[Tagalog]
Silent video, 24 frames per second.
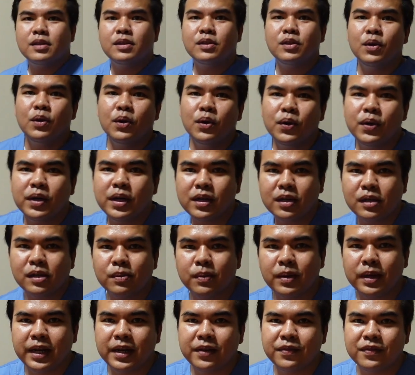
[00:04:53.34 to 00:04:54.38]
So, here's
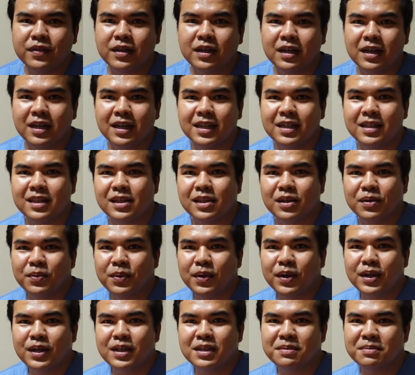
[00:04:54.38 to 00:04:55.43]
what I've got sa
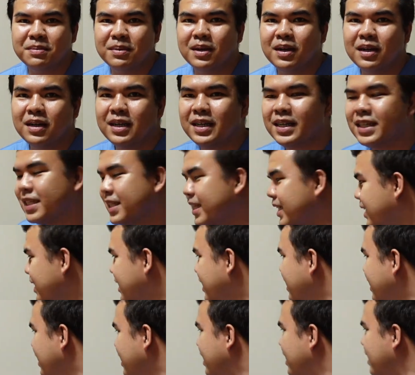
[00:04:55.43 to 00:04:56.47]
Walmart
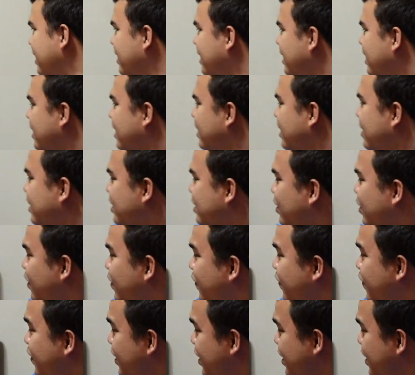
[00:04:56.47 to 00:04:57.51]
kanina. So,
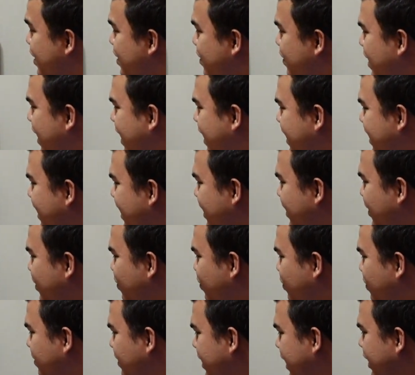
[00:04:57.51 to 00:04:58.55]
first, nakita
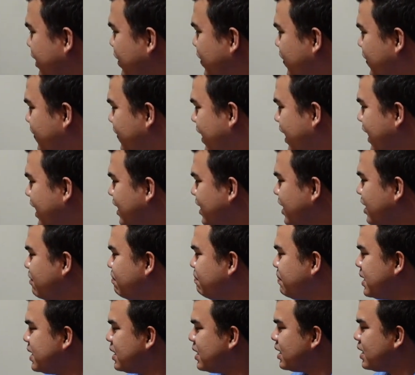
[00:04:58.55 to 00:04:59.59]
itong ano, 18
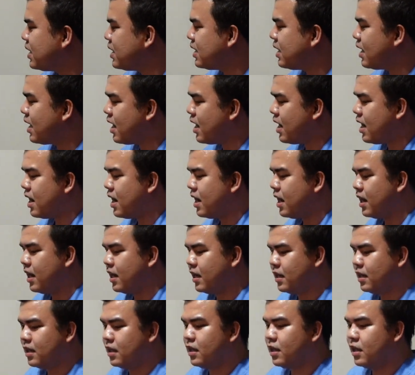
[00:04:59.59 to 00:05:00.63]
pieces na
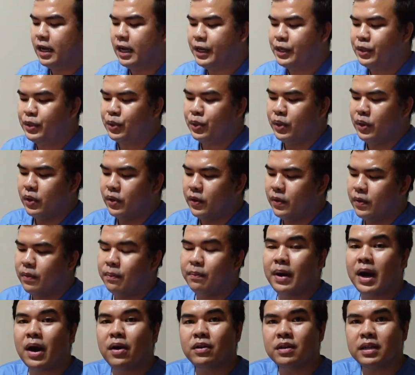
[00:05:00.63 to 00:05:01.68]
ano,
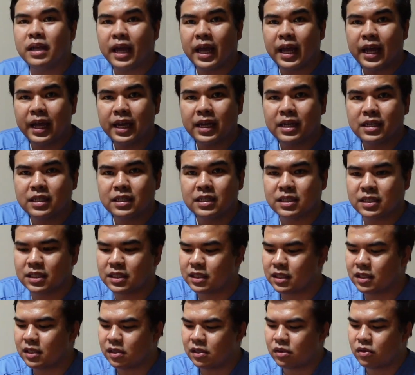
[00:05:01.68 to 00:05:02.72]
brown eggs.
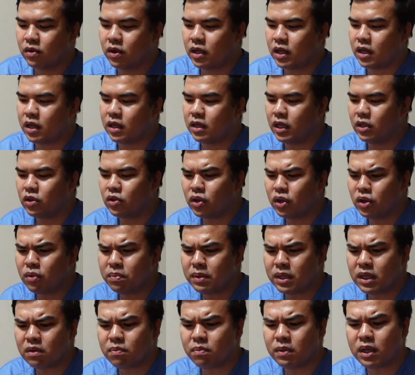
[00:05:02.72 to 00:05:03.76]
So, ayun. Ito na yung
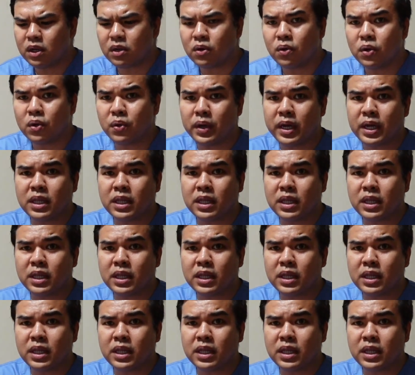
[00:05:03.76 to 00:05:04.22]
binibili ko yung